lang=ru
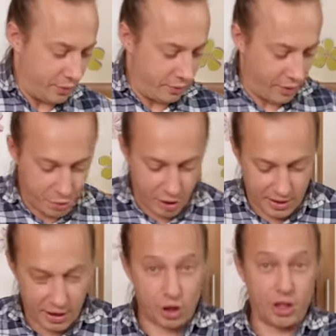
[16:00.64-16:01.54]
вообще
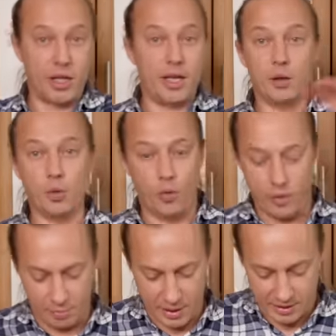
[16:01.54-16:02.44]
совершенно
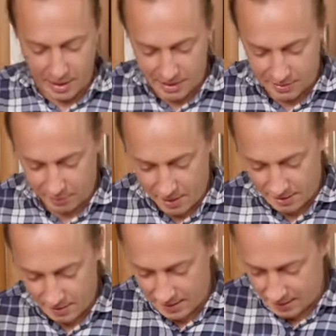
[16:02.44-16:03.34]
иного пространства
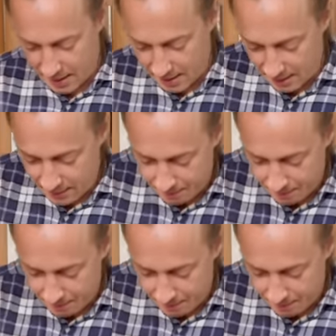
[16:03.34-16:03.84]
мясо достали,